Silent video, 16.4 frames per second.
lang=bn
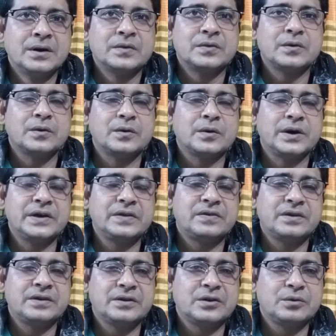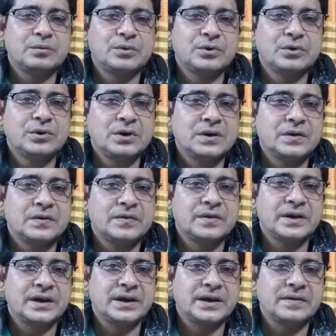তো এই ছিন্নমূল
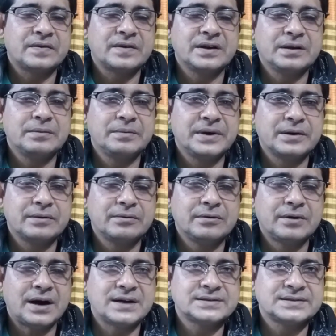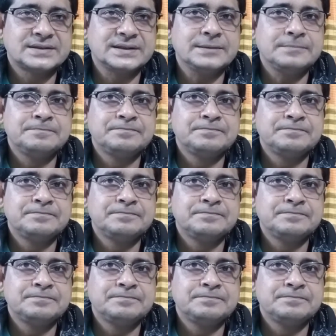যে ছেলে মেয়েগুলো আছে